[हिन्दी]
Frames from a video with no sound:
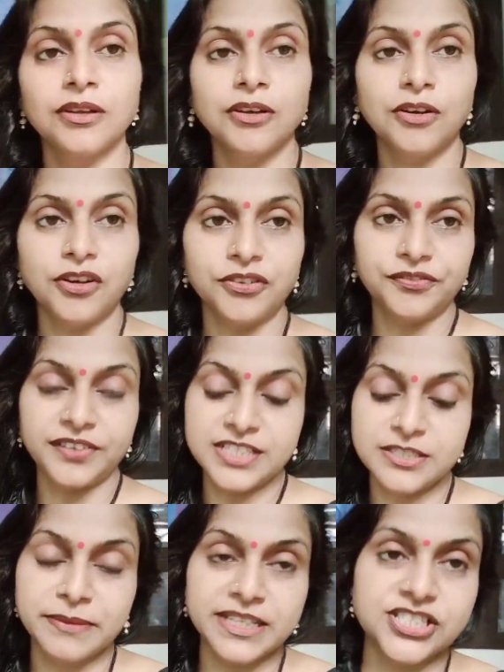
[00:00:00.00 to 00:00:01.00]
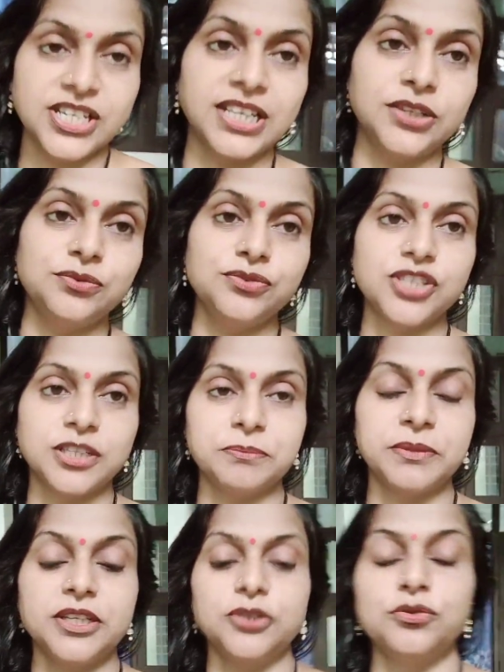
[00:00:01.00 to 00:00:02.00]
और फ्रेंड्स मैं जा रही हूँ छत
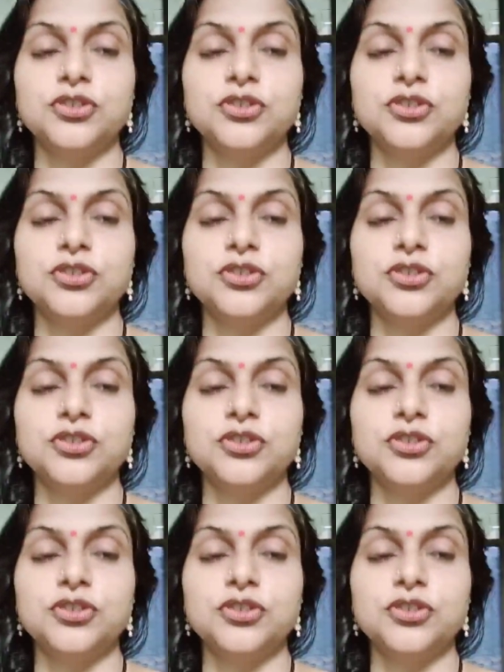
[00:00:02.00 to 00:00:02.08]
पर क्योंकि